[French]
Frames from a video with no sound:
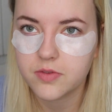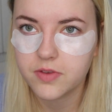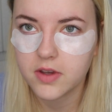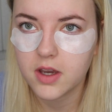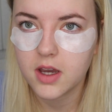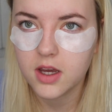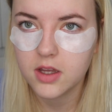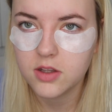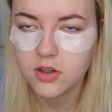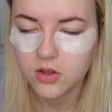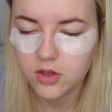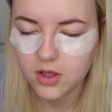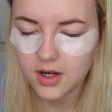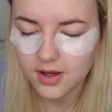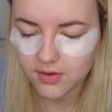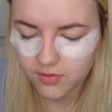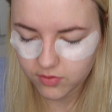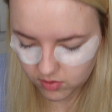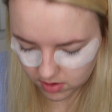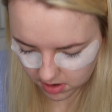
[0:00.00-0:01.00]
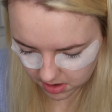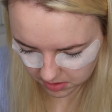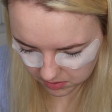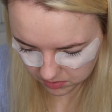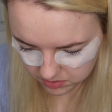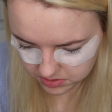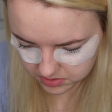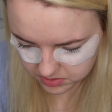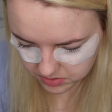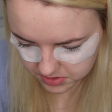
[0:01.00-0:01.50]
vais faire un œil à la fois, hein,
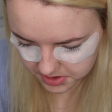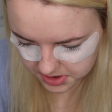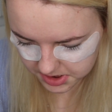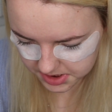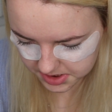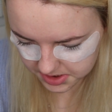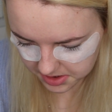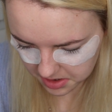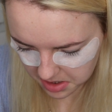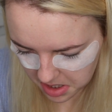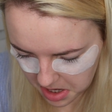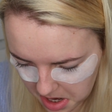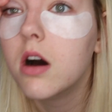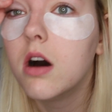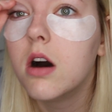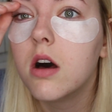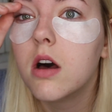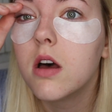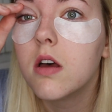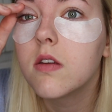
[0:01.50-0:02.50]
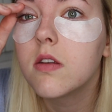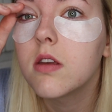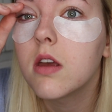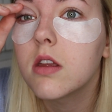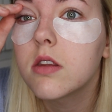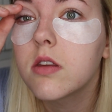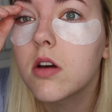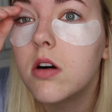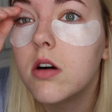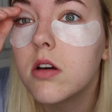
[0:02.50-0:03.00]
qu'on se le dise. Hein. C'est
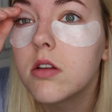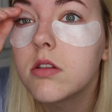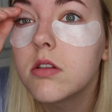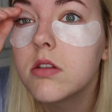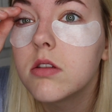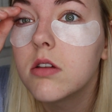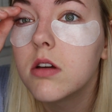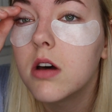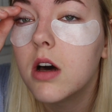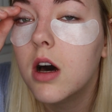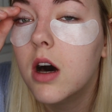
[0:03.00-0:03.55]
atroce.